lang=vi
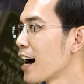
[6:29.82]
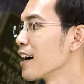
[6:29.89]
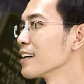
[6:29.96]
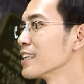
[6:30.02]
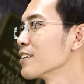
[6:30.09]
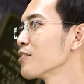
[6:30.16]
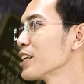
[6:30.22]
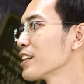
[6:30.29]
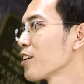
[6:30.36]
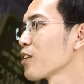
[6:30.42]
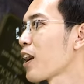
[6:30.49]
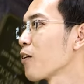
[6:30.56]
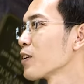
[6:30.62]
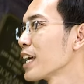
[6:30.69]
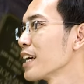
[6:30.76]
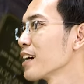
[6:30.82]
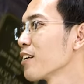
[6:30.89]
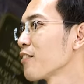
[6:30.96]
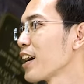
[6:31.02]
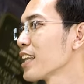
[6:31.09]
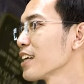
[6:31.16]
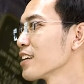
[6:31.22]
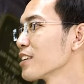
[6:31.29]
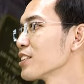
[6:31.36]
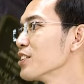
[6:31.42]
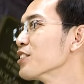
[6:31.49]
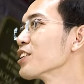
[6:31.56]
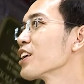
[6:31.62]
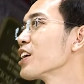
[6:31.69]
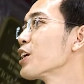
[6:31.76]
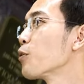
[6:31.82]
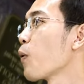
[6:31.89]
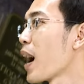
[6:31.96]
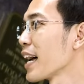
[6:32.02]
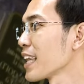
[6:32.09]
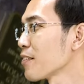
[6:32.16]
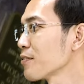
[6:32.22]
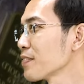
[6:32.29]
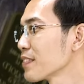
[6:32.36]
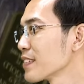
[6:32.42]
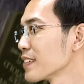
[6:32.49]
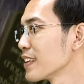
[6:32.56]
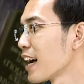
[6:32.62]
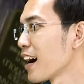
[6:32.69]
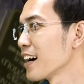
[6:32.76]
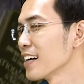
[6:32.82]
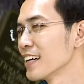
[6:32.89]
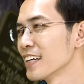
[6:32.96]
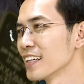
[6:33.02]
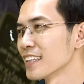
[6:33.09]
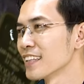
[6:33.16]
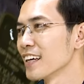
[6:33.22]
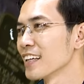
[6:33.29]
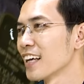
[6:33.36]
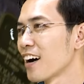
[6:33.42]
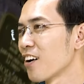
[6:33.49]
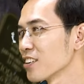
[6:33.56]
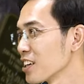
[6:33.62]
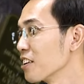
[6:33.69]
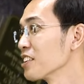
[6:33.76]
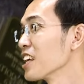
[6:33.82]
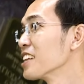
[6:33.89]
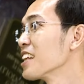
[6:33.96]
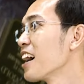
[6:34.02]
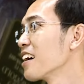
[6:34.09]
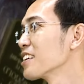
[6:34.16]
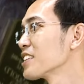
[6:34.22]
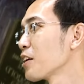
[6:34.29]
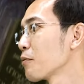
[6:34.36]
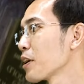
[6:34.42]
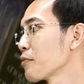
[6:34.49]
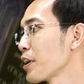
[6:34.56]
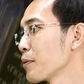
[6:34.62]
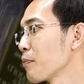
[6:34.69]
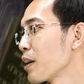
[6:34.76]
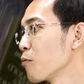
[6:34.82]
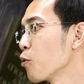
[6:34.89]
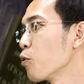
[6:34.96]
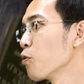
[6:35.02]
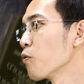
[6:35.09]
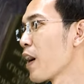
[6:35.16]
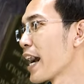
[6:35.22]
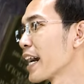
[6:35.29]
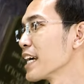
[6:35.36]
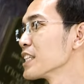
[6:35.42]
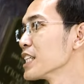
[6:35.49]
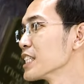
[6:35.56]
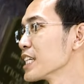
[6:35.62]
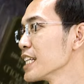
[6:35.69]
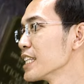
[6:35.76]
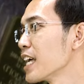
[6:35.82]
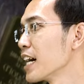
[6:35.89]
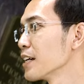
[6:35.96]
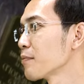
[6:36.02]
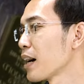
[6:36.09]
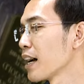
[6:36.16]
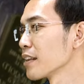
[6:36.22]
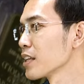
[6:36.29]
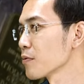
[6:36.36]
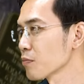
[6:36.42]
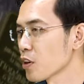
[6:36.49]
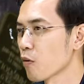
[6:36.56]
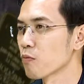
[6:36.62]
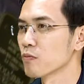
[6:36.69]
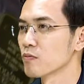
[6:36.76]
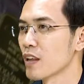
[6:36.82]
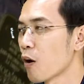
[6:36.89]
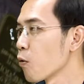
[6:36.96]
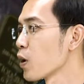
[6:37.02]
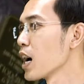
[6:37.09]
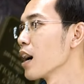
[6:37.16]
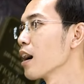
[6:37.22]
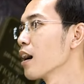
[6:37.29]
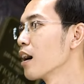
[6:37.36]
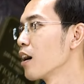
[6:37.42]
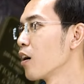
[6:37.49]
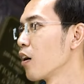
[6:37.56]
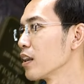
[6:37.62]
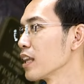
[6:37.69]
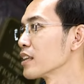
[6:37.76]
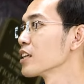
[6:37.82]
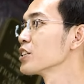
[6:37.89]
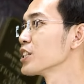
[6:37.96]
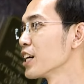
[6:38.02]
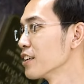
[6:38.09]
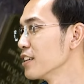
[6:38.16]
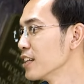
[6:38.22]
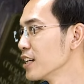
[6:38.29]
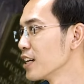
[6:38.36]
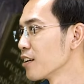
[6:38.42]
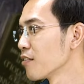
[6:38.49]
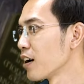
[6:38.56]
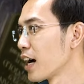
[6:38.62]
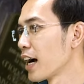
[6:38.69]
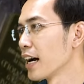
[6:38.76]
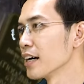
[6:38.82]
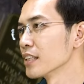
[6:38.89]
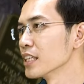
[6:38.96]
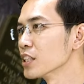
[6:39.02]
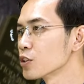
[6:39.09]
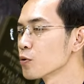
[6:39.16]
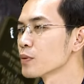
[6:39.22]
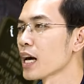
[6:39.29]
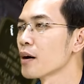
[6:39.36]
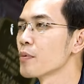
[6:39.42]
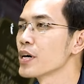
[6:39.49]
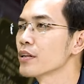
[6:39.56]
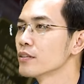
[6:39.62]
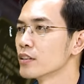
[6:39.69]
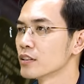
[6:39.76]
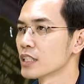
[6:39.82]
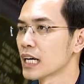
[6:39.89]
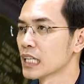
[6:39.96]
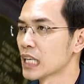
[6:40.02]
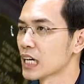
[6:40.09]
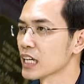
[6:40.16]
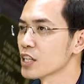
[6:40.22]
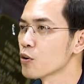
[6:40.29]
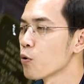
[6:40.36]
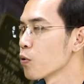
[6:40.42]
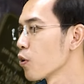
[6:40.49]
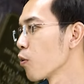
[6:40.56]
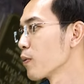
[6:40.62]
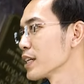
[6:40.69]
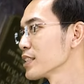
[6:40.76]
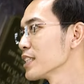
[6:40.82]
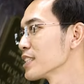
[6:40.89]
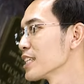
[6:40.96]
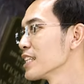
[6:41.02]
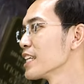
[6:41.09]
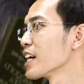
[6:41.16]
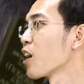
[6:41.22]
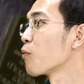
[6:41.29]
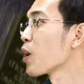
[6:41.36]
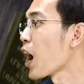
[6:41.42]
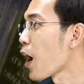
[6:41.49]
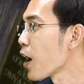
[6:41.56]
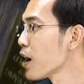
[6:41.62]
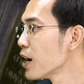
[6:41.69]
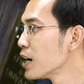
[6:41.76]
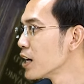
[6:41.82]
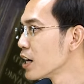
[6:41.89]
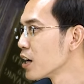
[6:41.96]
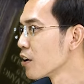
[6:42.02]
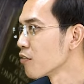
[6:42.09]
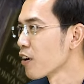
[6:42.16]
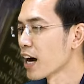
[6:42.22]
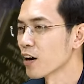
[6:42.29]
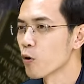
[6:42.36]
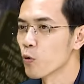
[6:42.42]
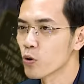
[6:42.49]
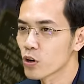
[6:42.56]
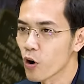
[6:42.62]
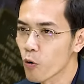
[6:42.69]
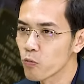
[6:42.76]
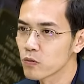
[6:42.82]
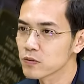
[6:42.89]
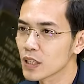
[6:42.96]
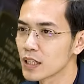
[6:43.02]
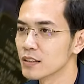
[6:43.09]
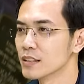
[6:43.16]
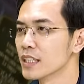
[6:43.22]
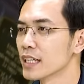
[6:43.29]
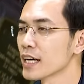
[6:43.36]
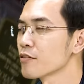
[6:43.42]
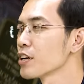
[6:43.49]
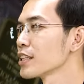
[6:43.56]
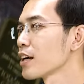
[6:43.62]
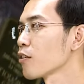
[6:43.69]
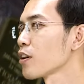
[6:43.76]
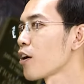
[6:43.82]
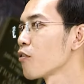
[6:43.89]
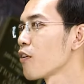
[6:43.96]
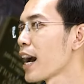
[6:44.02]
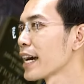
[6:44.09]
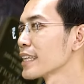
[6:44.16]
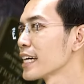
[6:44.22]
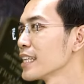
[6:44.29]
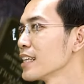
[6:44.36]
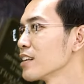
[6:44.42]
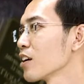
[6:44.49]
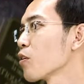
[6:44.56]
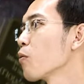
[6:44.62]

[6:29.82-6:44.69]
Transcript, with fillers: à, những phiên đấu thầu này có vẻ là nó chưa có hiệu quả lắm yeah. Dạ. đó nên là họ tự tin hơn trong cái việc mà mua vàng SCC để mà tiếp tục đầu cơ hoặc là tích trữ và như chúng ta biết được rằng là cái nguồn cung SJC thì không có và nguồn cung từ những cái phiên đấu thầu vàng này thì nó cũng